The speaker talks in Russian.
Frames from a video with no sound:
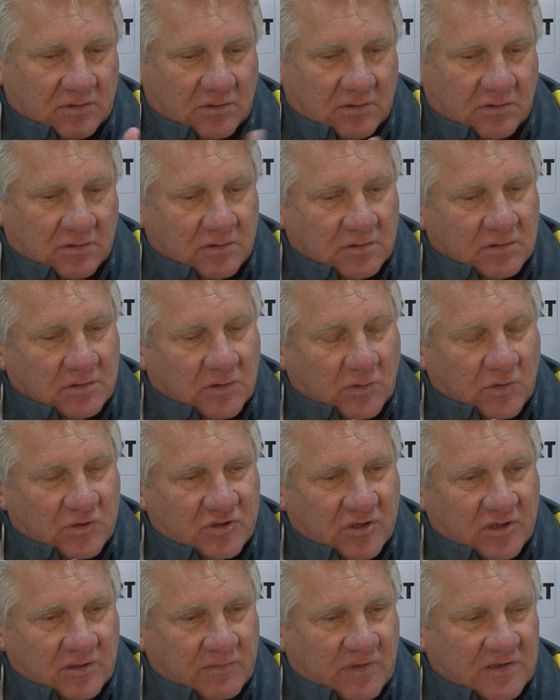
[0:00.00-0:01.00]
И
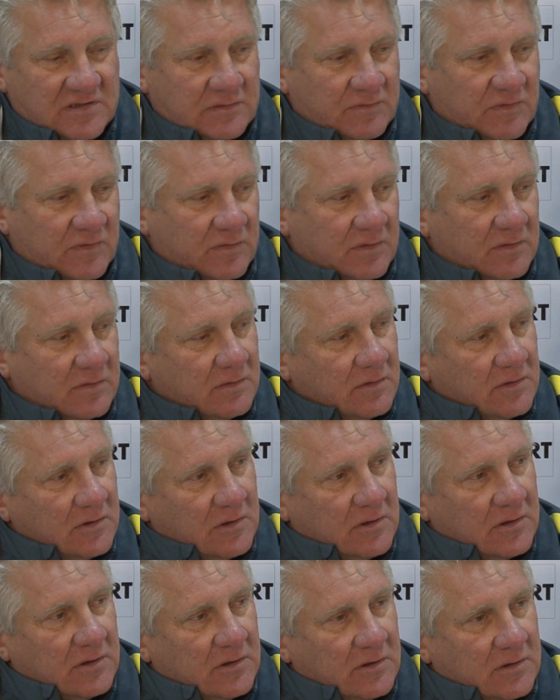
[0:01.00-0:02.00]
нарушение Максимове
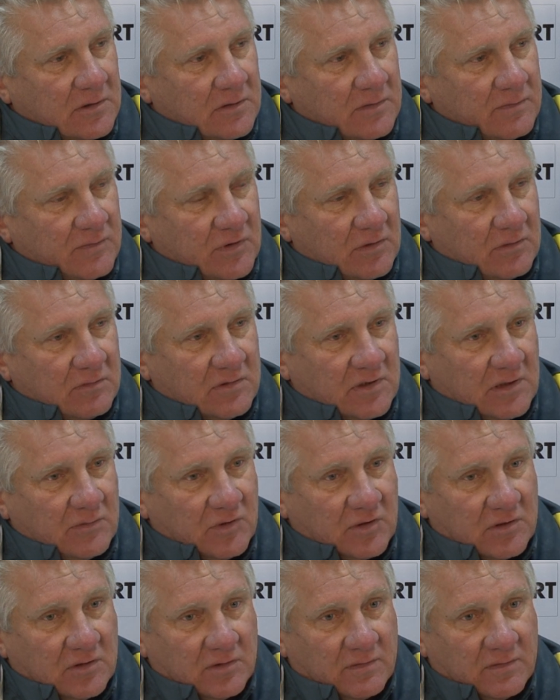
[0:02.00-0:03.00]
в первом
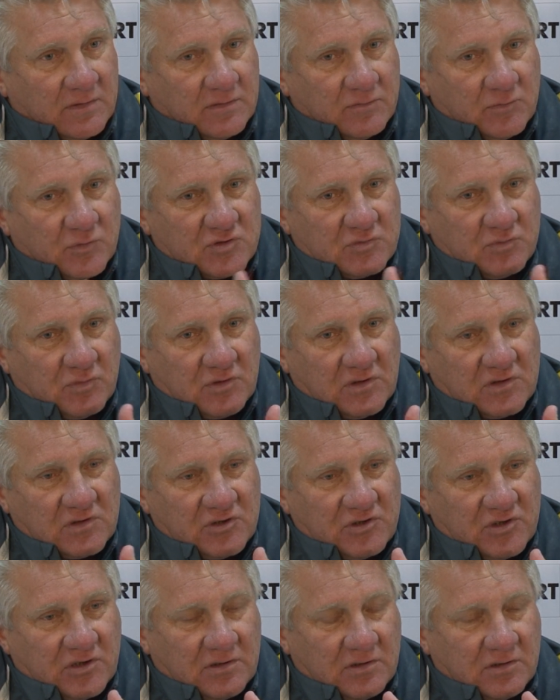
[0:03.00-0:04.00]
тайме, где может было
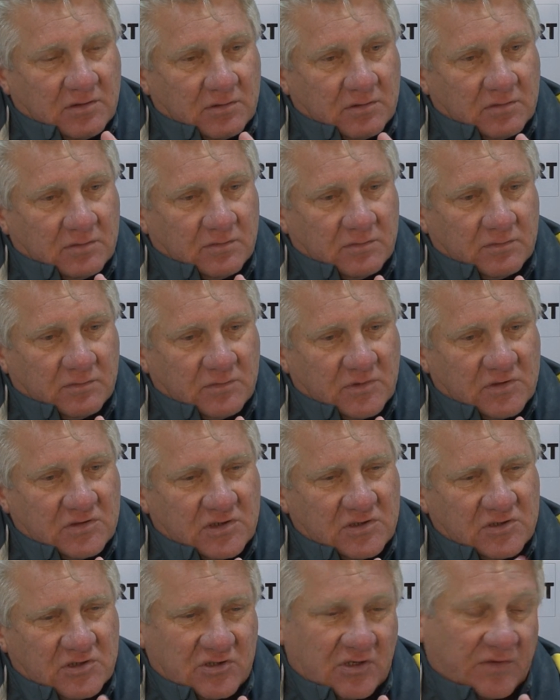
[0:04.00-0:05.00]
назначать
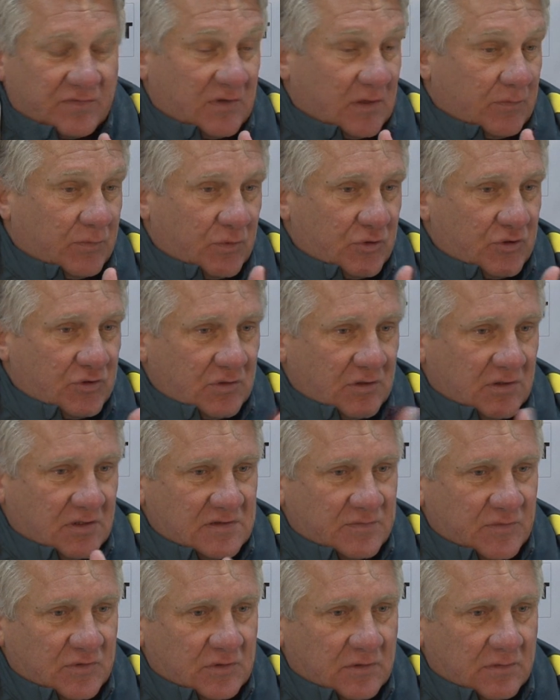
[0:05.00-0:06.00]
здесь штрафная площадь
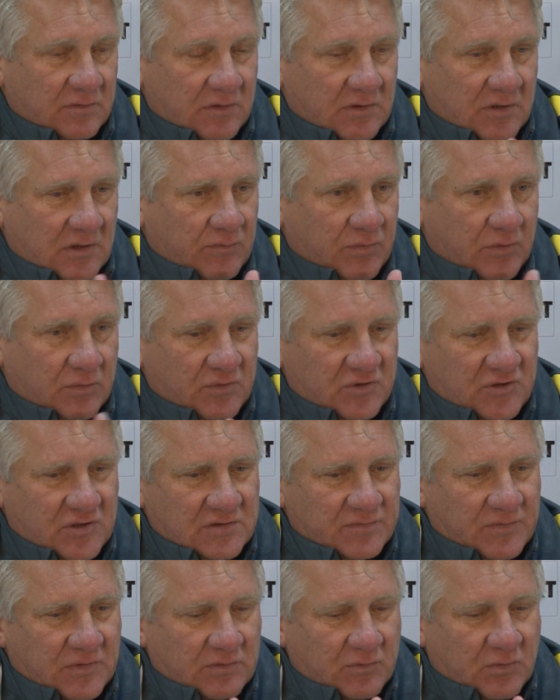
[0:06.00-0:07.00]
11 метровых. Я не помню
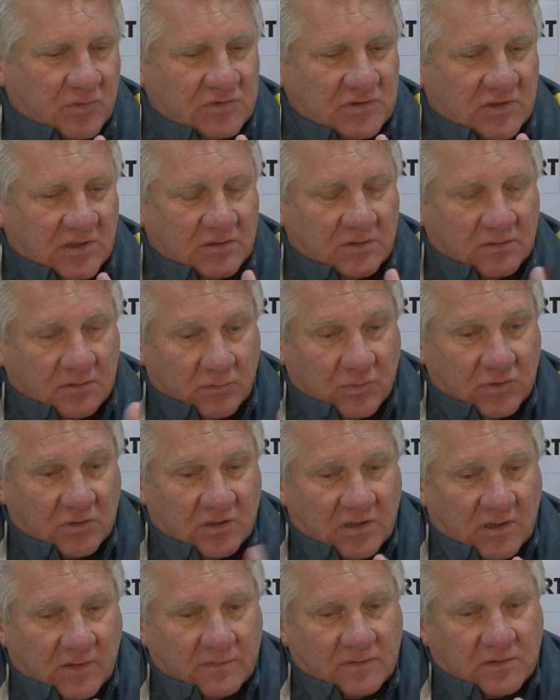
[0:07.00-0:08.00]
сейчас, мы не могу сказать, но было
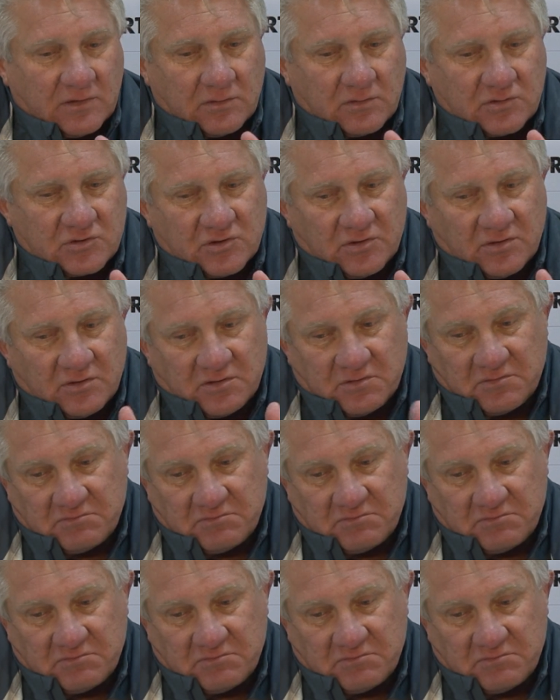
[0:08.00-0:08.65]
явно нарушение.